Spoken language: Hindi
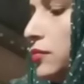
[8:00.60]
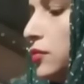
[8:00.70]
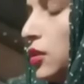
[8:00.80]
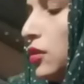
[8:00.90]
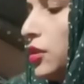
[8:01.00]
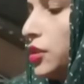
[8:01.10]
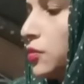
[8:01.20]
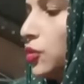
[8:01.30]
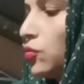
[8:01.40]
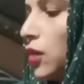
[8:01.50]
और इसमें
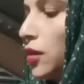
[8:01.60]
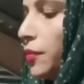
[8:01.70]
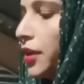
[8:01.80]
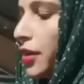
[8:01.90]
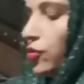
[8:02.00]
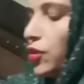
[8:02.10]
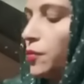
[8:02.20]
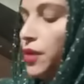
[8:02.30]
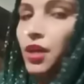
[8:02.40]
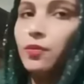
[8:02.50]
माल भेरन उड़
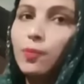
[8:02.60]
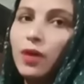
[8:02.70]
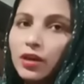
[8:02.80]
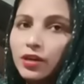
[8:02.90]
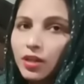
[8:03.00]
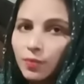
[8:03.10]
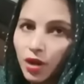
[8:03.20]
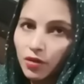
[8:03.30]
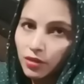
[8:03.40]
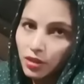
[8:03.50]
मेरे भी भैरन के
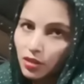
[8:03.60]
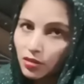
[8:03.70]
पावेंगे कि ना